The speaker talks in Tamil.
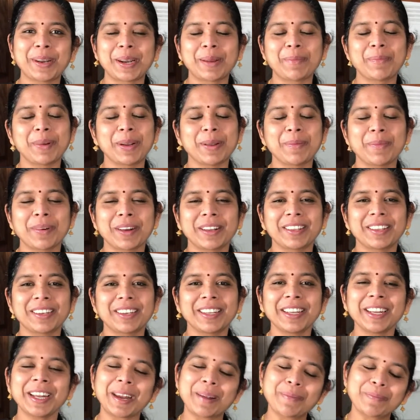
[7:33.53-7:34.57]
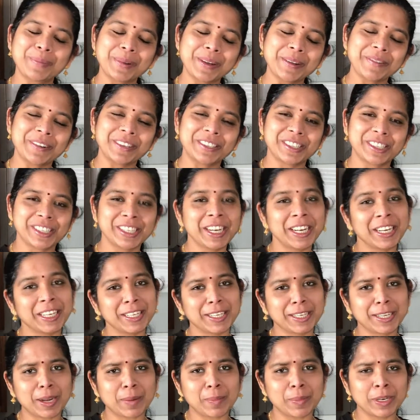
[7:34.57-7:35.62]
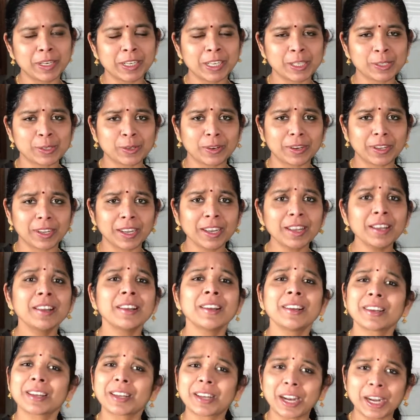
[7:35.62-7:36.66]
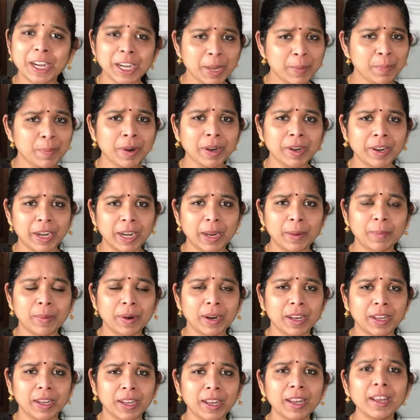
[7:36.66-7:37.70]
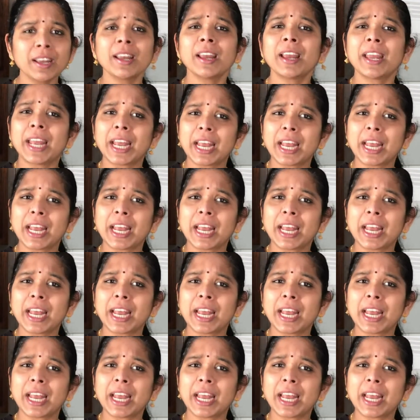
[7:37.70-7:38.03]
ட்ரை பண்ணி பார்த்துட்டு எப்படி வந்துச்சுன்னு எனக்கு கமெண்டில் சொல்லுங்கள் கண்டிப்பாக ட்ரை பண்ணுங்கள்